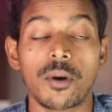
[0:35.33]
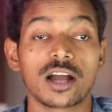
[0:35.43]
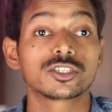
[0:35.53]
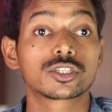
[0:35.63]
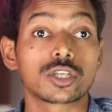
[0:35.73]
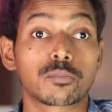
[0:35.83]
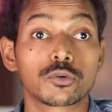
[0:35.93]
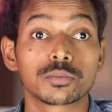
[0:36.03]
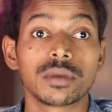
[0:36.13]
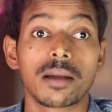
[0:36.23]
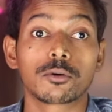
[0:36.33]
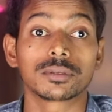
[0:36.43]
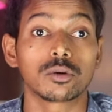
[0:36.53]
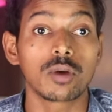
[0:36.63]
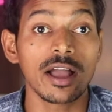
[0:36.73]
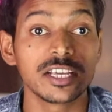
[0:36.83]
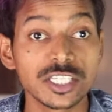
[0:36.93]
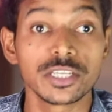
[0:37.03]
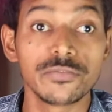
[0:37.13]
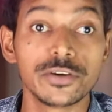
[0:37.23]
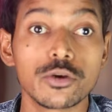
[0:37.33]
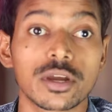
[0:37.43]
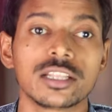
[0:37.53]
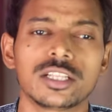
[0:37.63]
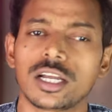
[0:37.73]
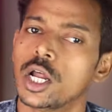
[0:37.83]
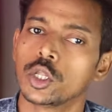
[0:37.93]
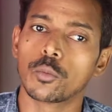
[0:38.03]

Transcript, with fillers: भाई सब कुछ मैं आपको बताऊंगा इसी वीडियो के अंदर